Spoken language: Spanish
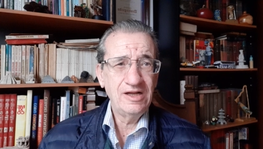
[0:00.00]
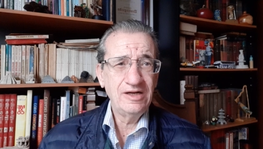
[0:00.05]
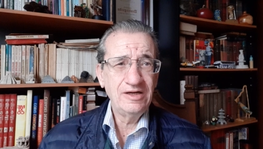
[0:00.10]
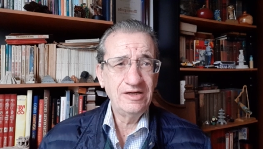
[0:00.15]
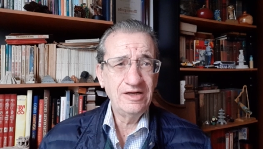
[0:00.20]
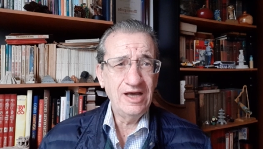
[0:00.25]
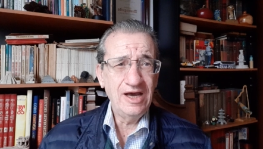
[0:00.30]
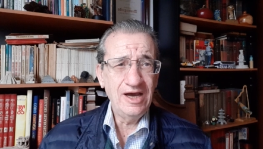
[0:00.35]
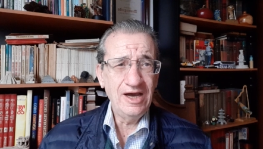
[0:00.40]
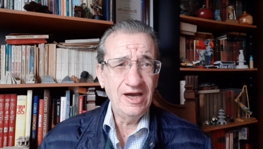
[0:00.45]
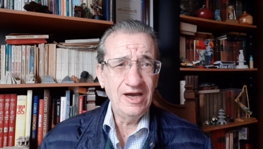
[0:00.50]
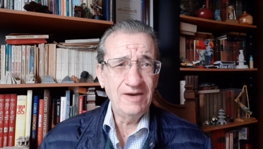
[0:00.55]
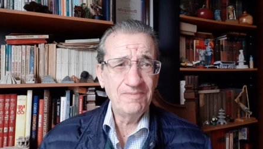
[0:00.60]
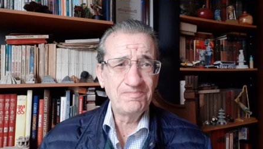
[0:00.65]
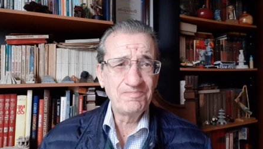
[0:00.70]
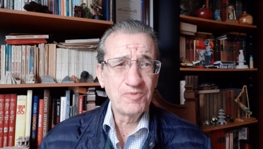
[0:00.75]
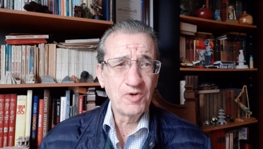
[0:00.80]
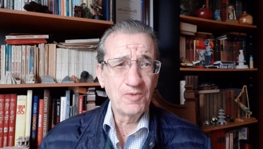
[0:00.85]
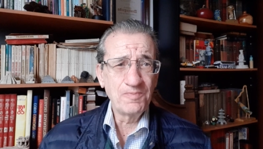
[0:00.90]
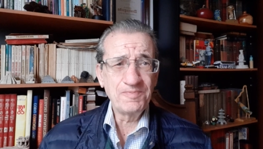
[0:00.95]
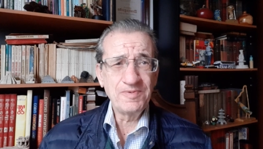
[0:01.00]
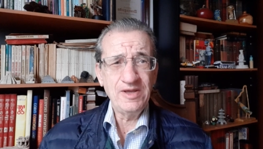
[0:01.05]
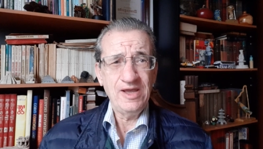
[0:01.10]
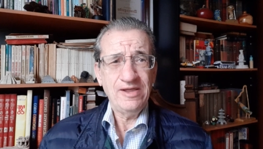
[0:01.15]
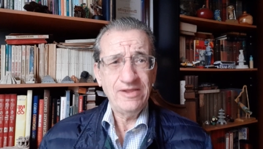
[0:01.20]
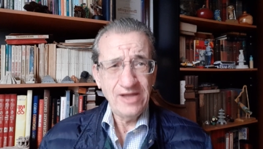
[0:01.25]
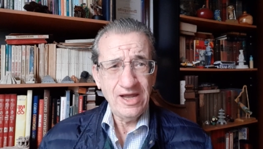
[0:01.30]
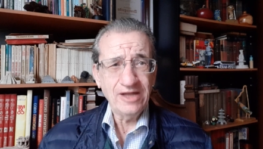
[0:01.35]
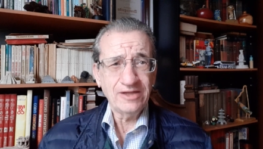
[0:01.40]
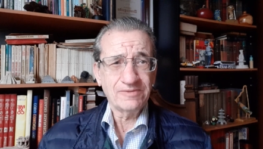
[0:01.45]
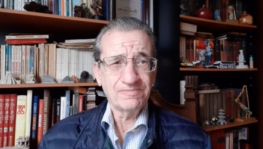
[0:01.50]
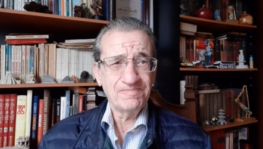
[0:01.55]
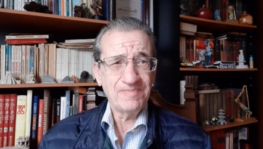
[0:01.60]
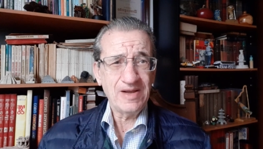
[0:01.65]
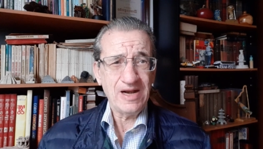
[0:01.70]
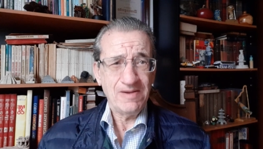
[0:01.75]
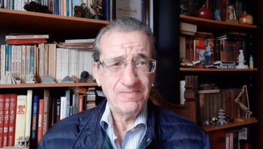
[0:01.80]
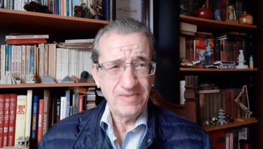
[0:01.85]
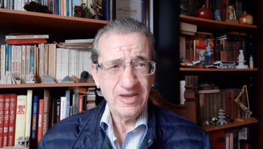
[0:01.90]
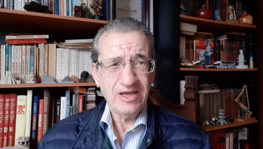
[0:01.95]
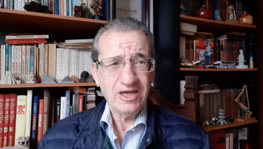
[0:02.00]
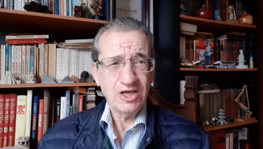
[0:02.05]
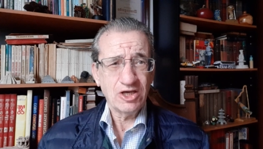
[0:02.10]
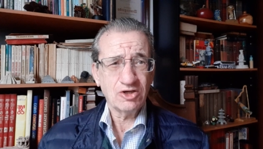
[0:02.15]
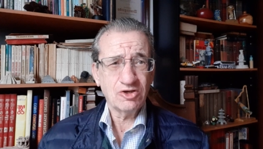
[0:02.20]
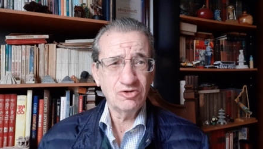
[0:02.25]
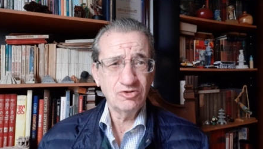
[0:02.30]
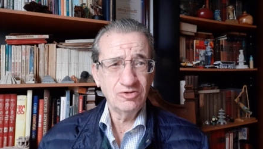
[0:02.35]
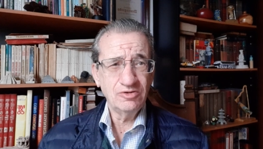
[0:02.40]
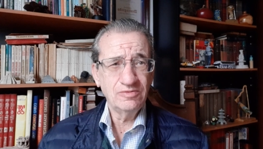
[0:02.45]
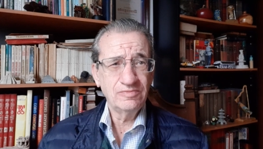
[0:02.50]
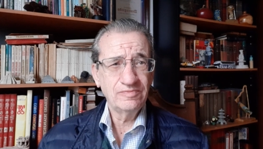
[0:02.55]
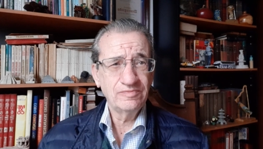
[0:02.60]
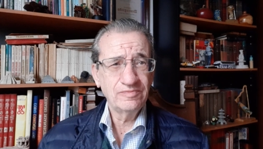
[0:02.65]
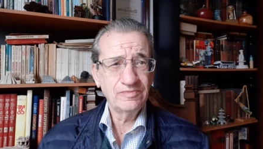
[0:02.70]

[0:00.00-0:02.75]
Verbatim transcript: la propiedad para México